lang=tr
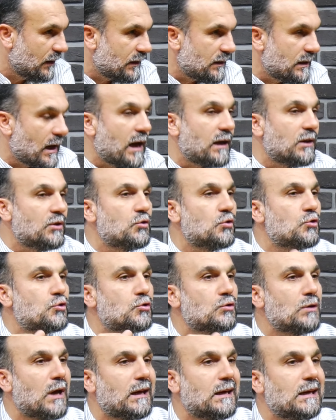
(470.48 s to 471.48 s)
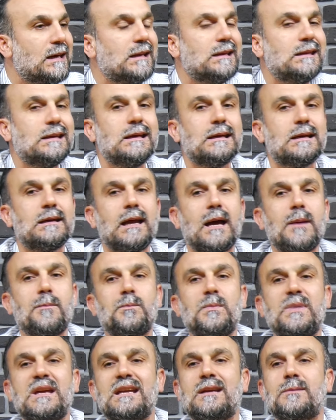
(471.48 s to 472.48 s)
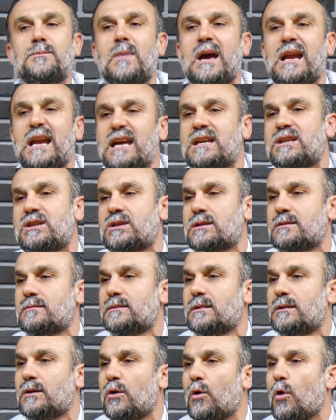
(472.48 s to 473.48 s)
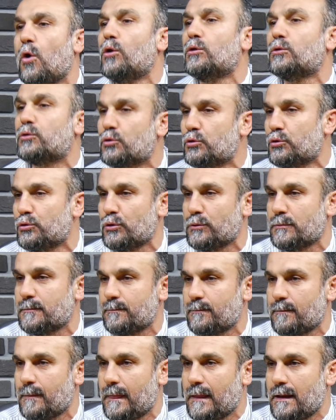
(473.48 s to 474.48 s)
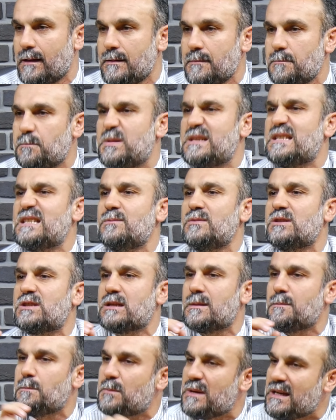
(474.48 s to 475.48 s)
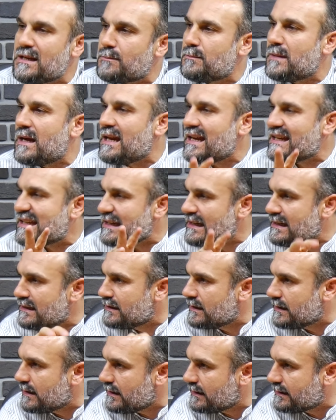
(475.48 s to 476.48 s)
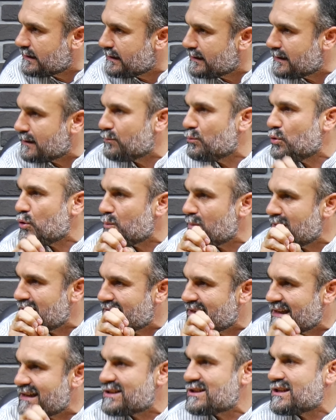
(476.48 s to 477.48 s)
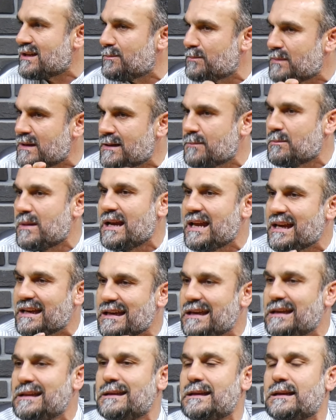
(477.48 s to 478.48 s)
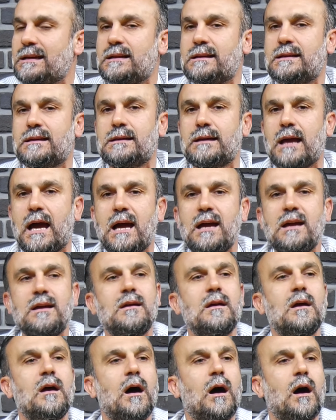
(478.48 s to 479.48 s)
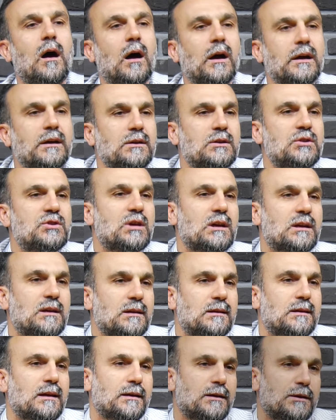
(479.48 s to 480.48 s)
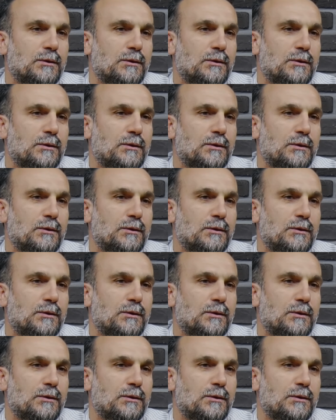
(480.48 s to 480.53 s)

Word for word: yeryüzüne indirilen bir melek olduğunu bizim için bir melek indirildiğini, müminler için bir melek indirildiğine aynı şekilde